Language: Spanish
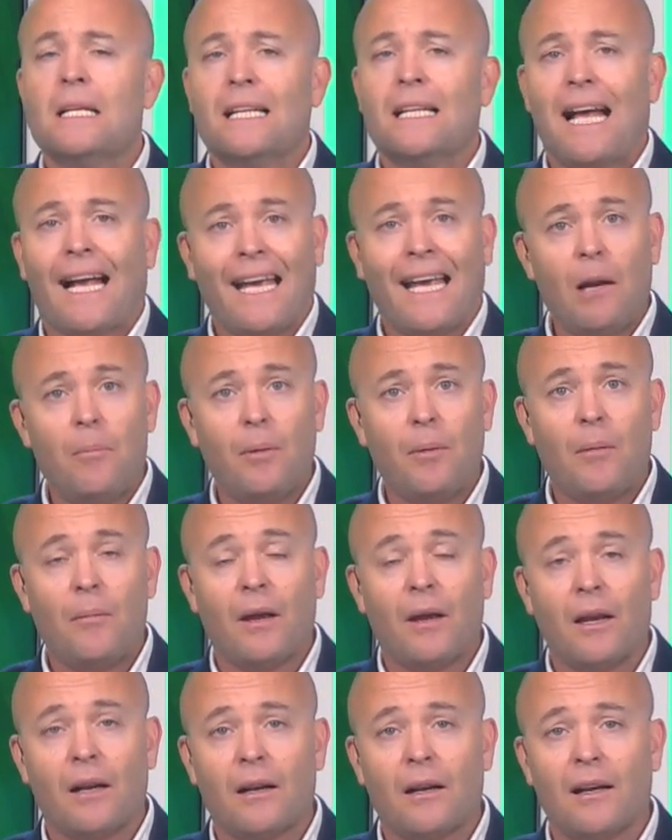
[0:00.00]
Y aquí el
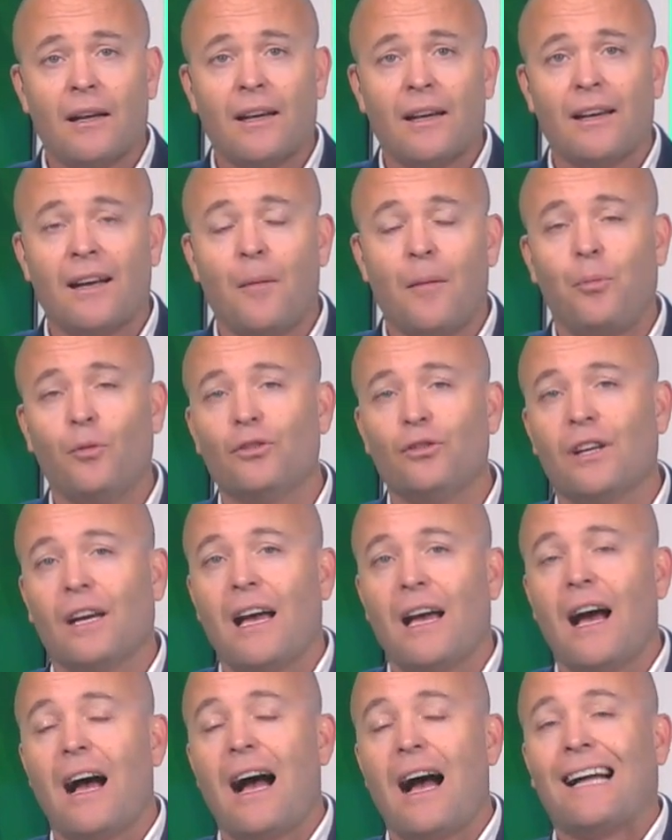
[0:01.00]
primer eh,
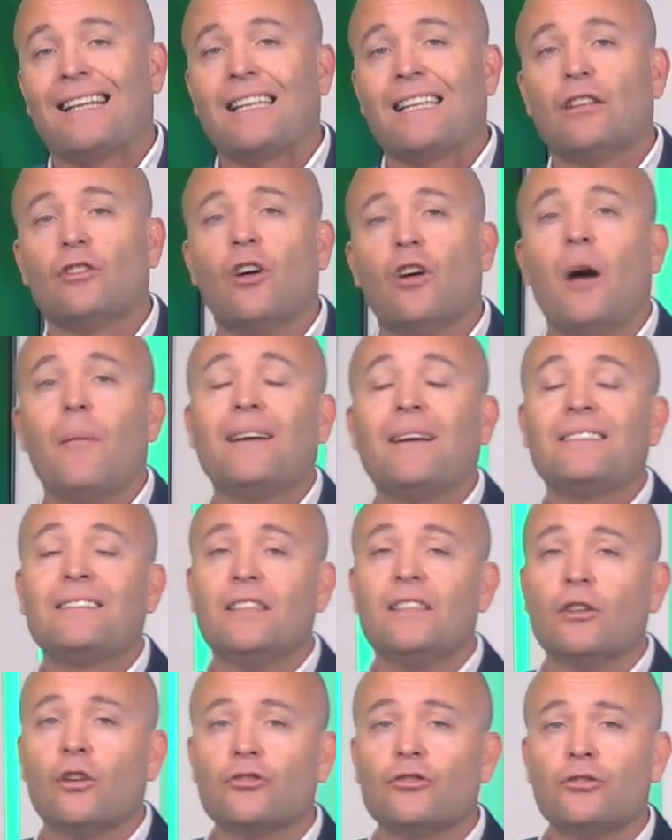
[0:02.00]
apunte, atentos a ver
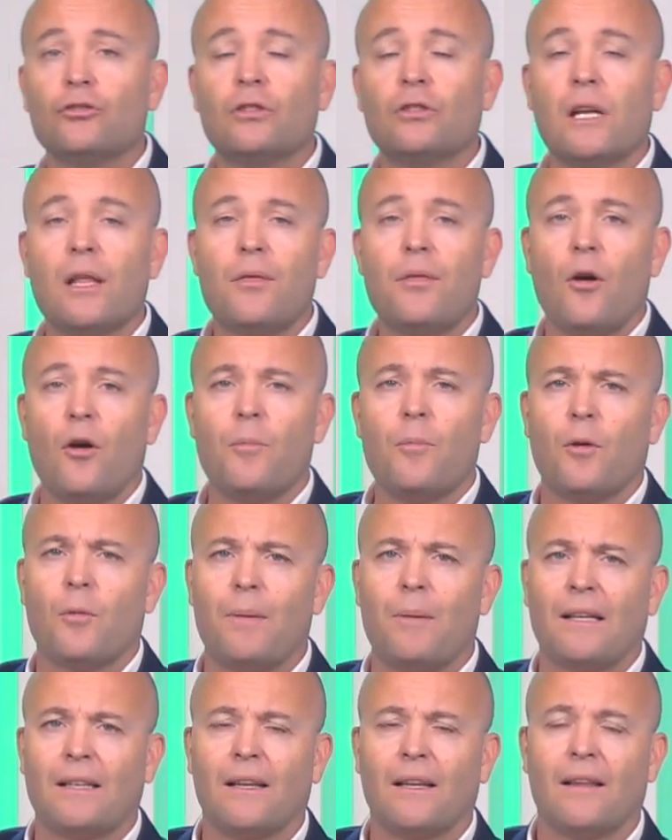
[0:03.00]
si no se utiliza hoy por
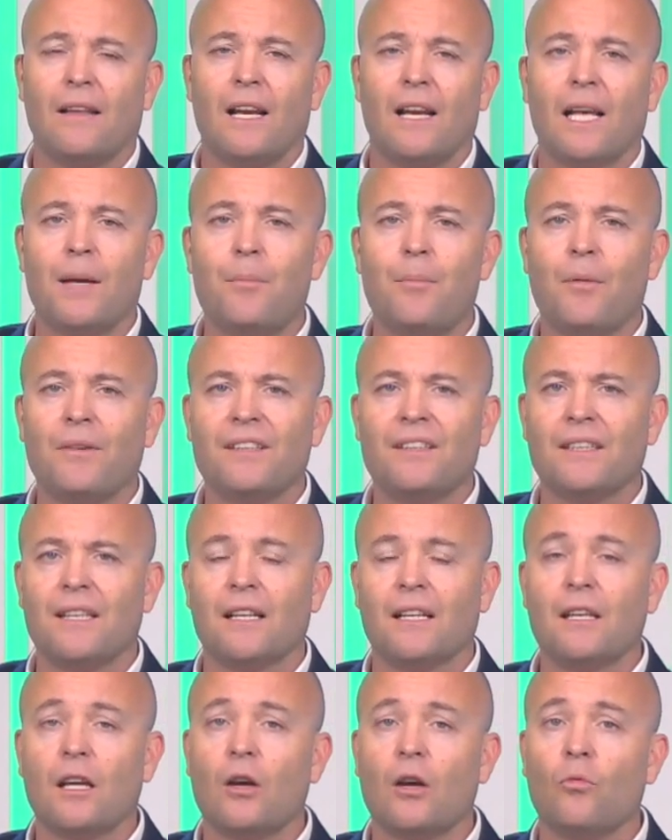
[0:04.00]
parte del equipo
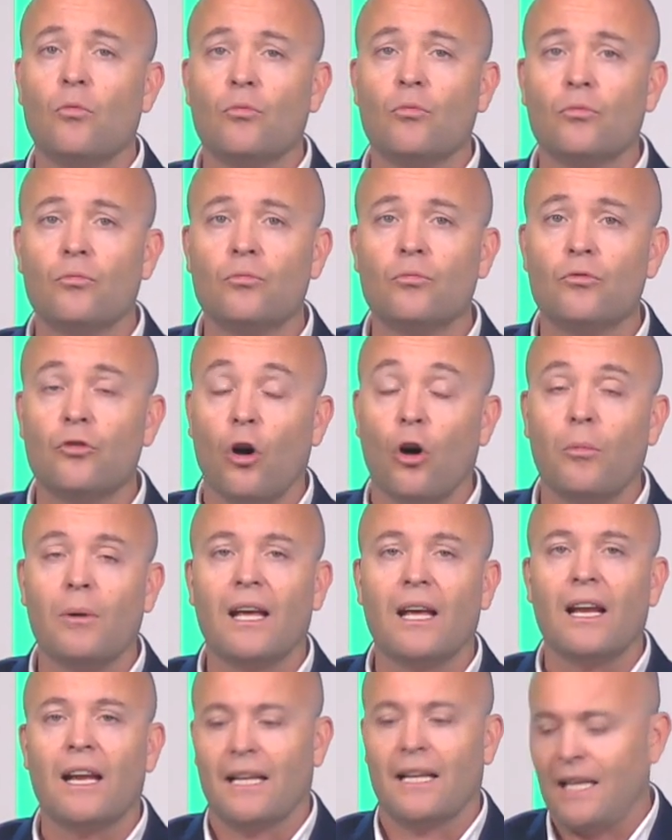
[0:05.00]
visitante un
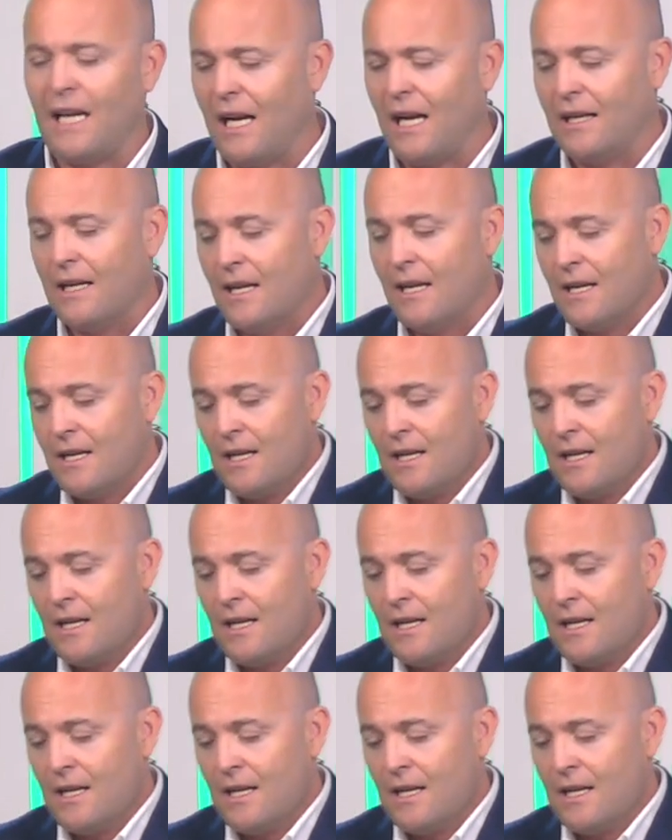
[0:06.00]
doble lateral.